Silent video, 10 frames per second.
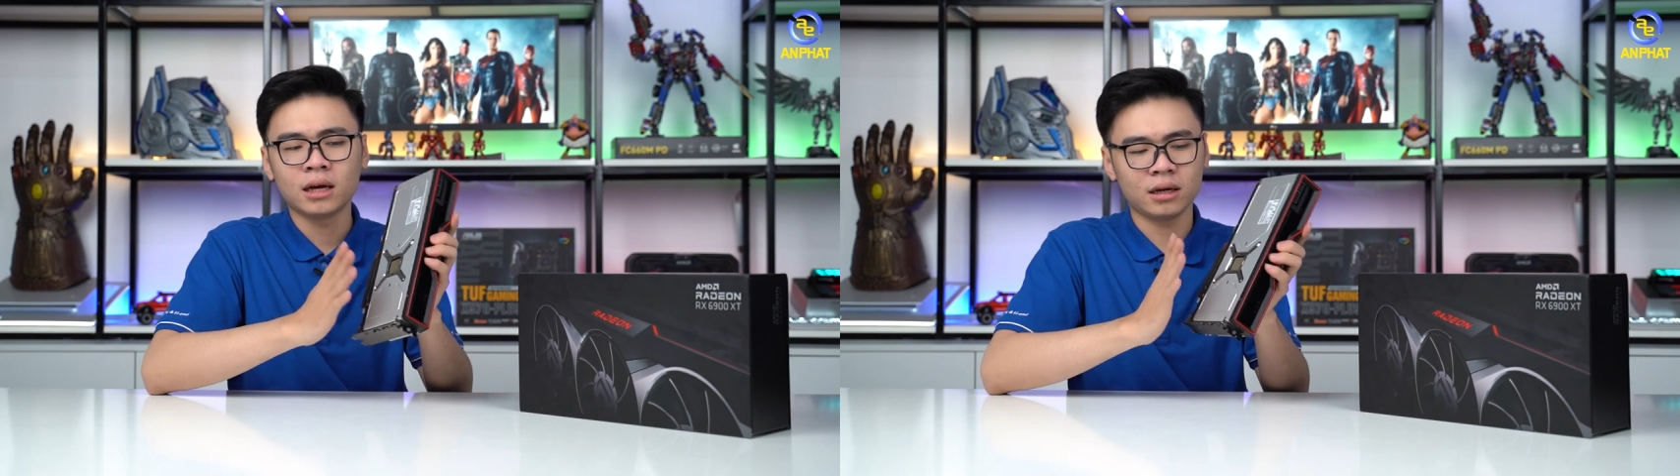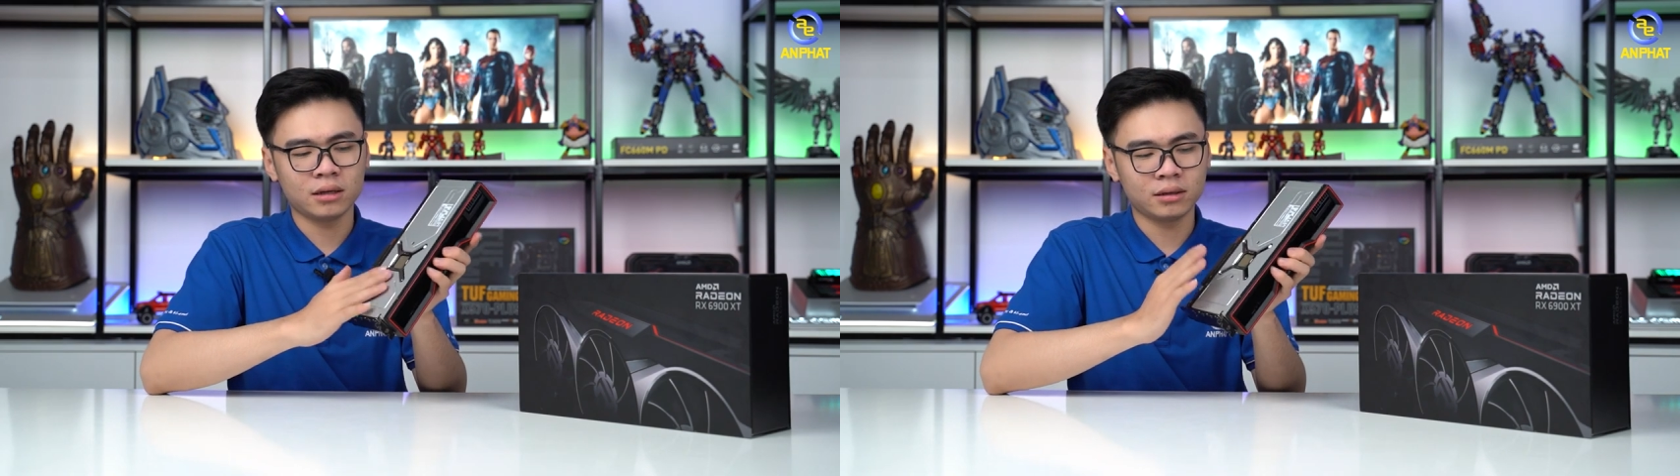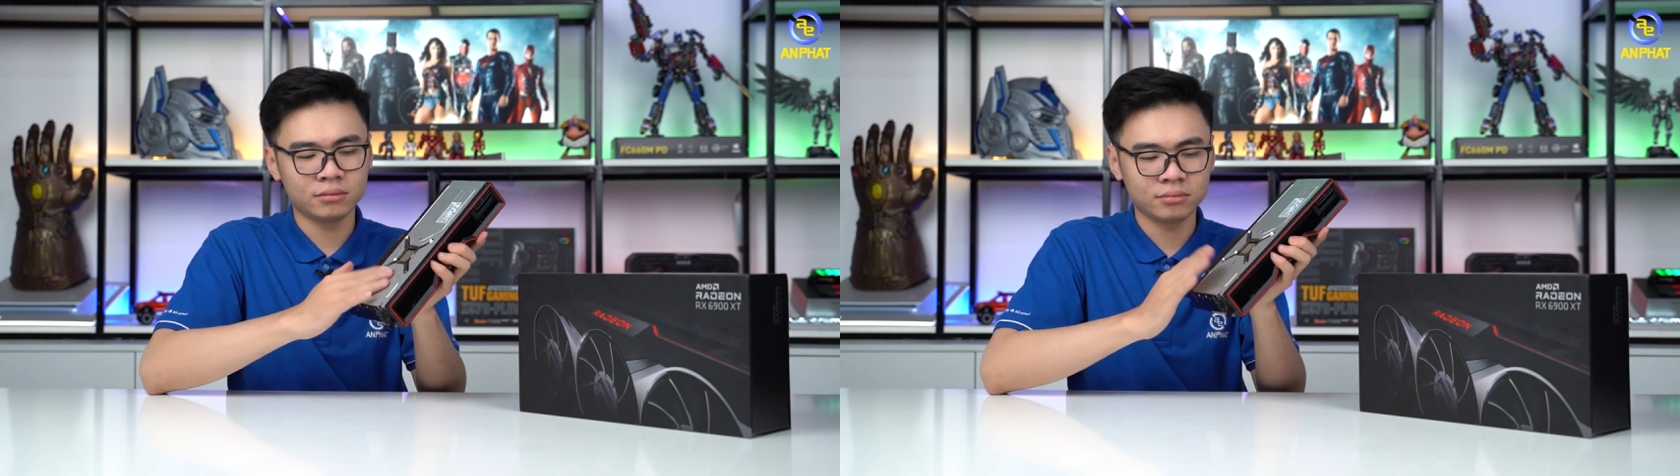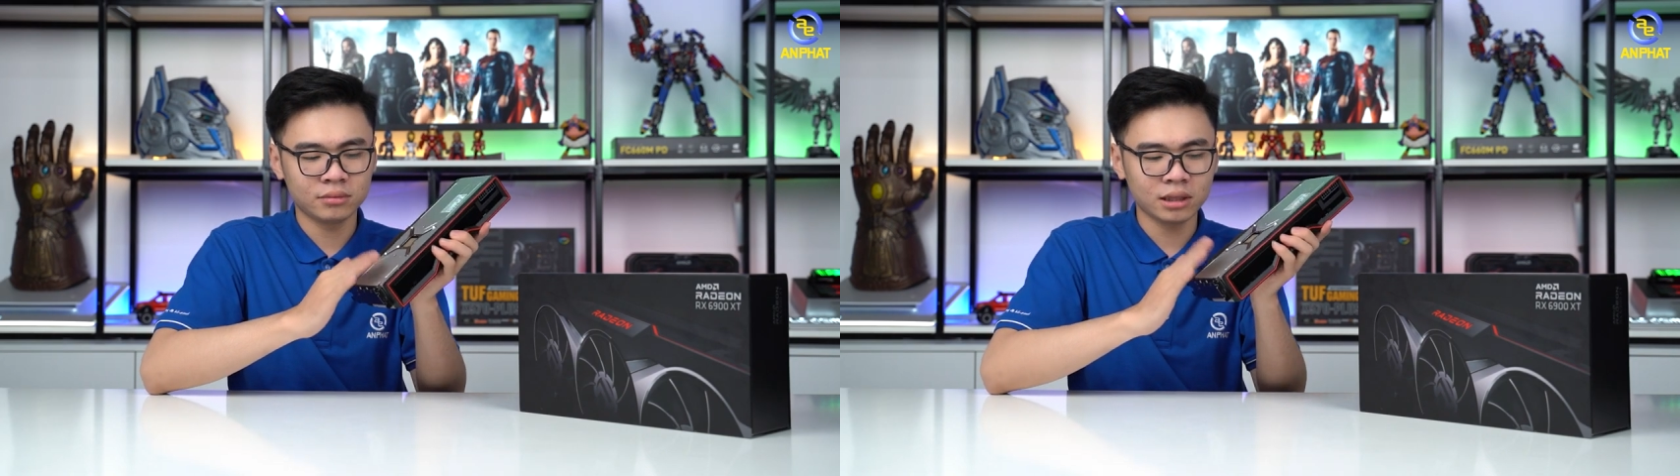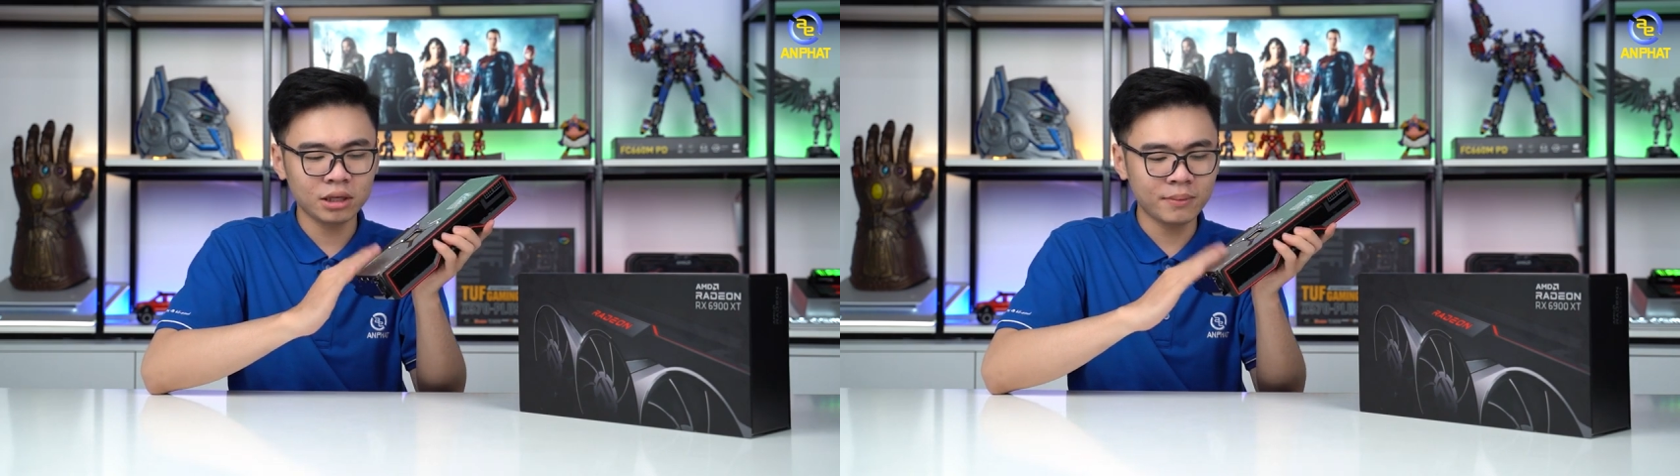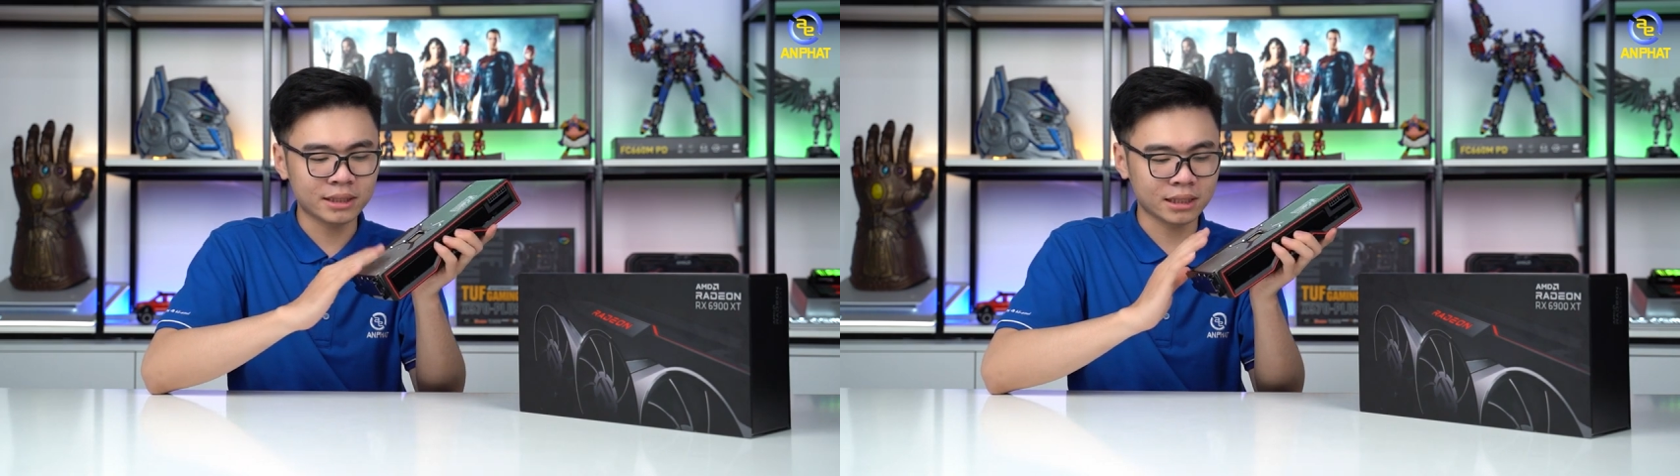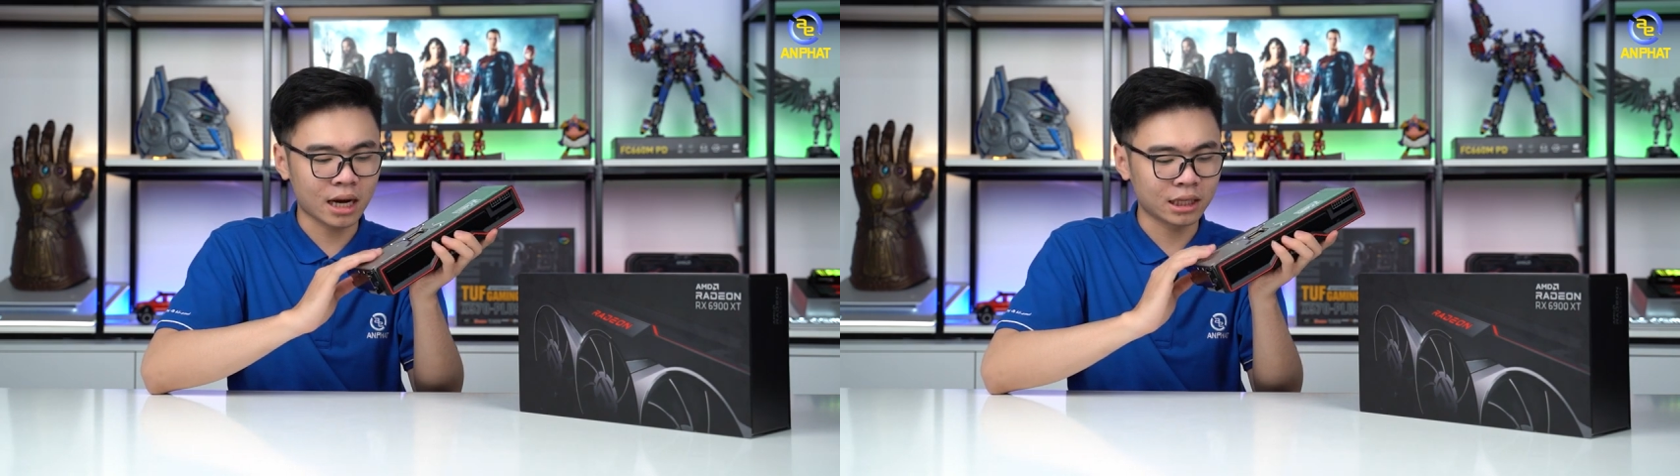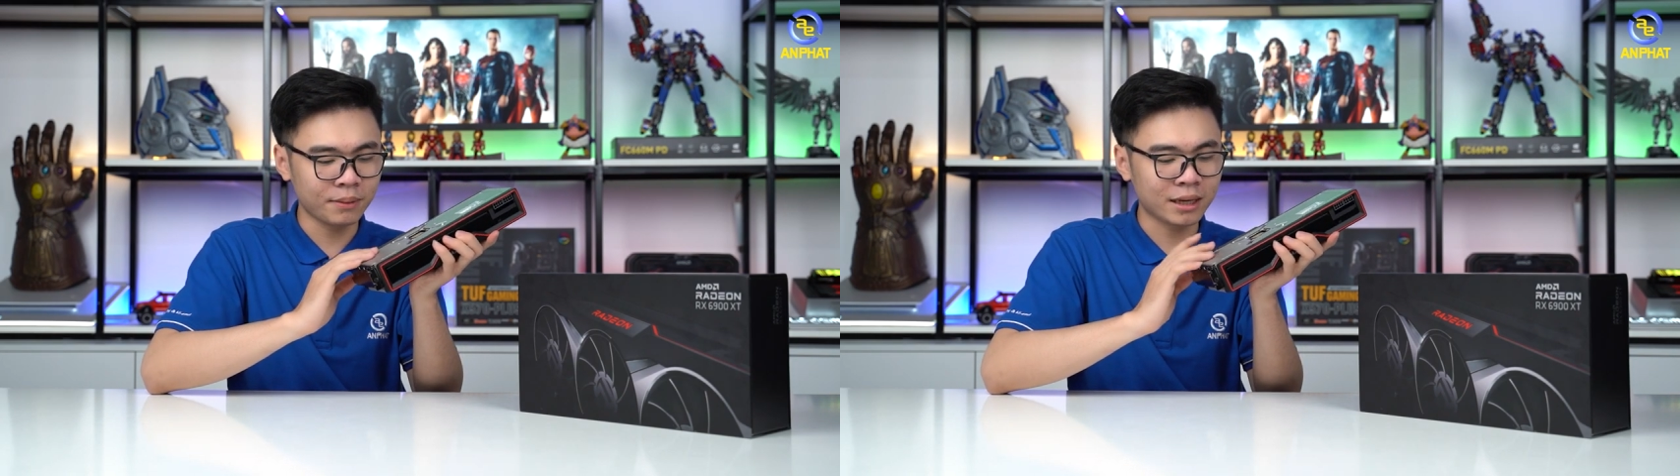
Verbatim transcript: Ờ, thế như mình sờ thấy,